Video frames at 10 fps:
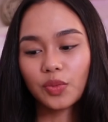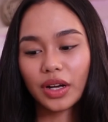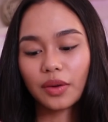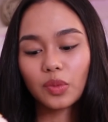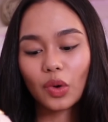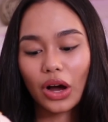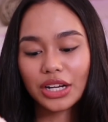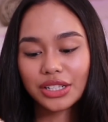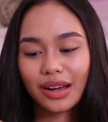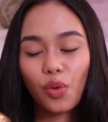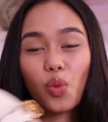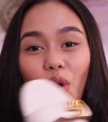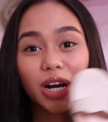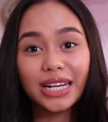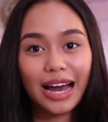Kumbaga, mukha siyang
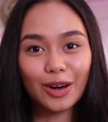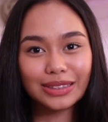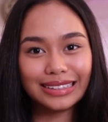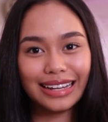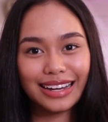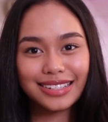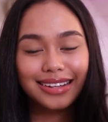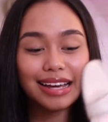worn out na.